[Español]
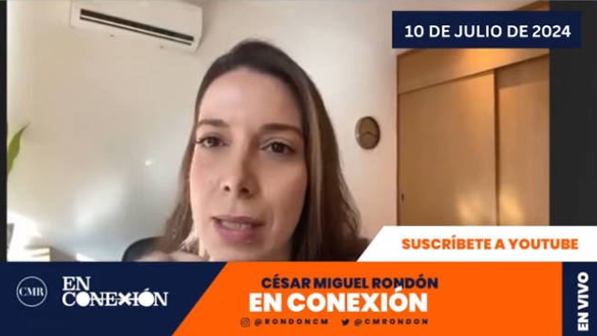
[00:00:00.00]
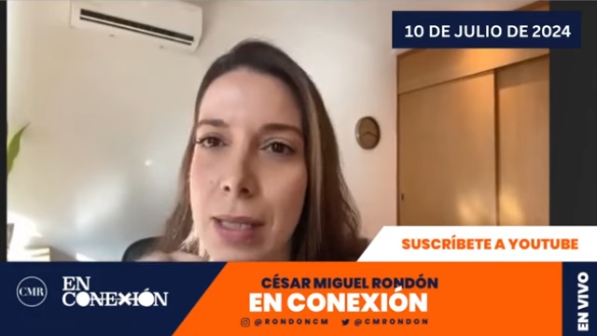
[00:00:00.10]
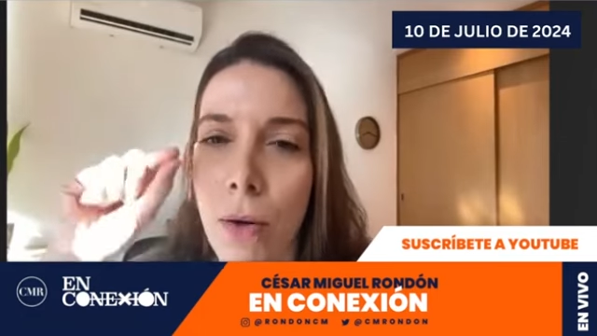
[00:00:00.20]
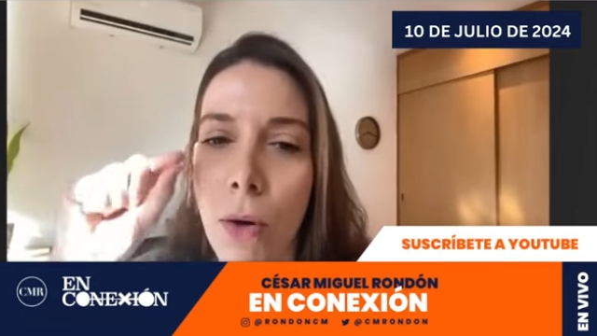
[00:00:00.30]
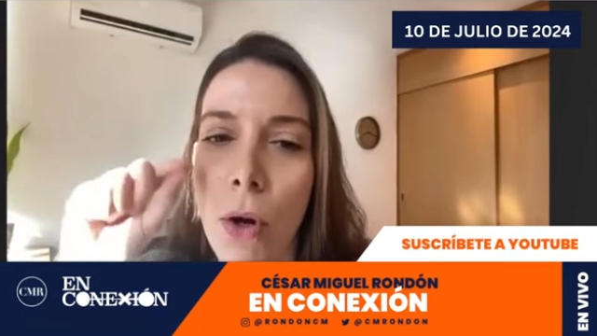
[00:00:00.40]

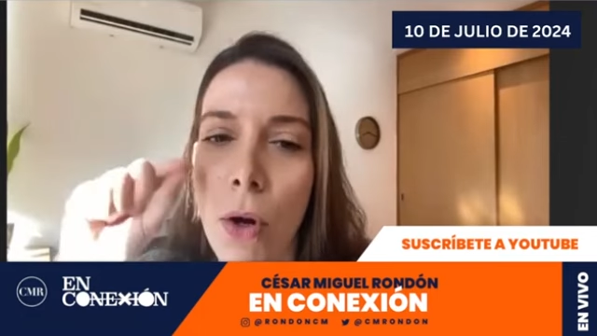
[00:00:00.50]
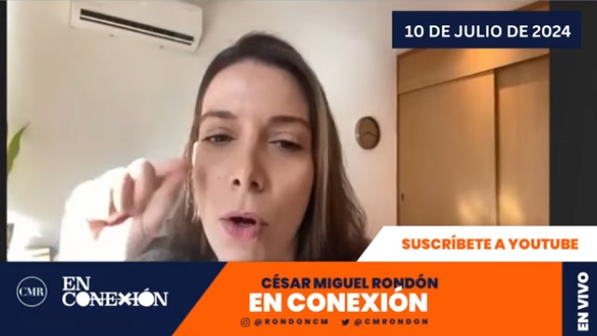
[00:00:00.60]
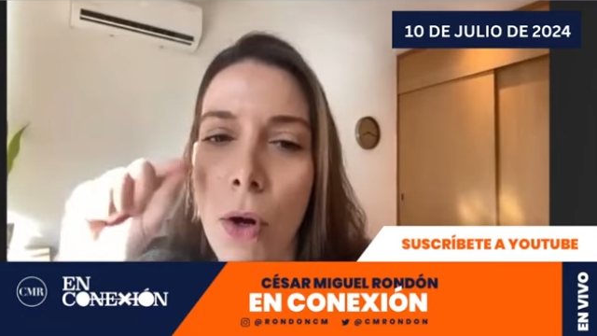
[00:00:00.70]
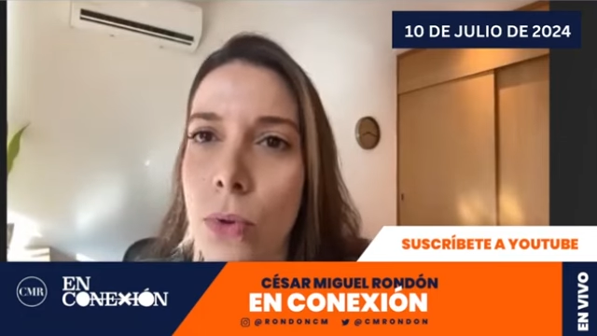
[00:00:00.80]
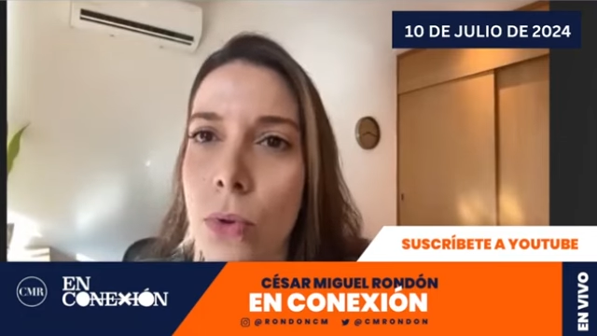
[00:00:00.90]
como algo
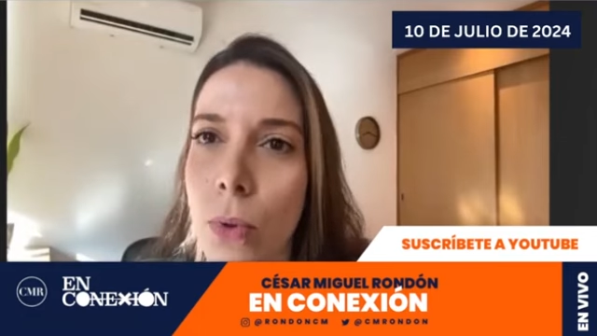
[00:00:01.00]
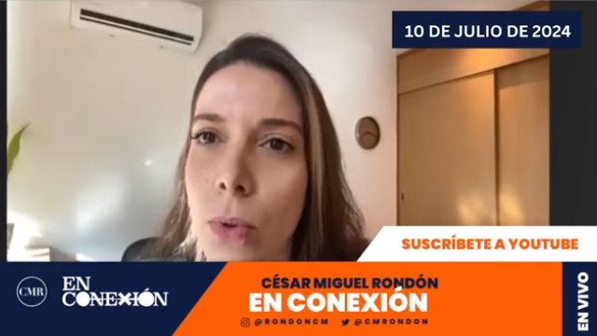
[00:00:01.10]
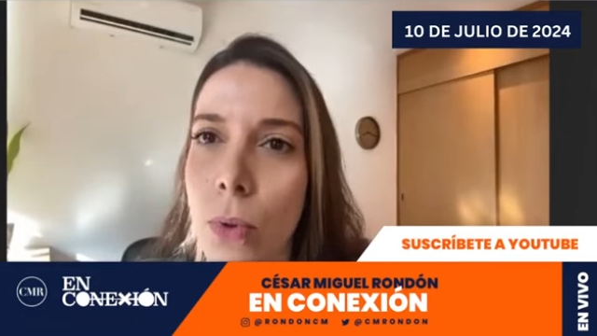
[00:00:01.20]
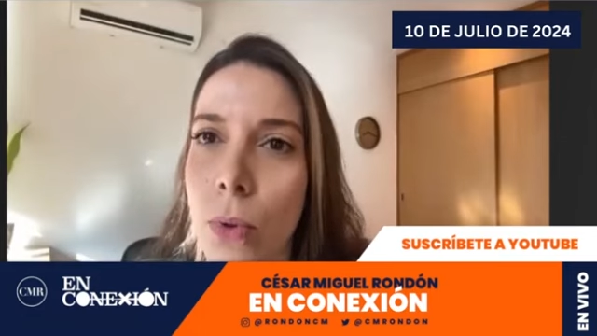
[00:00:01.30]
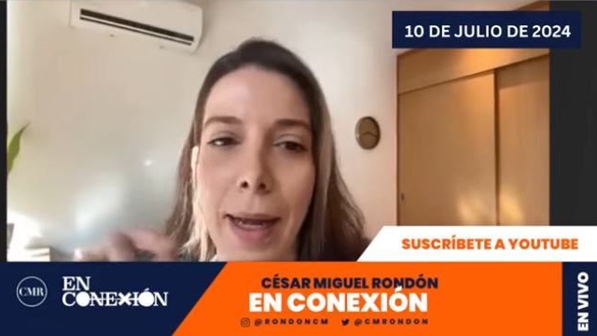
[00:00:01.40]

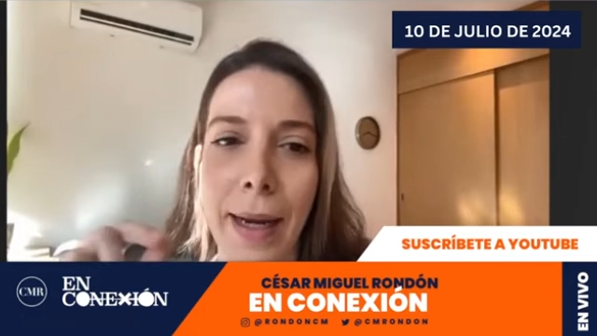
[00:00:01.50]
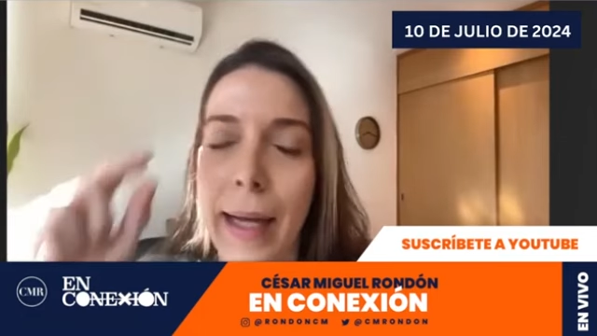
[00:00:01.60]
puntual,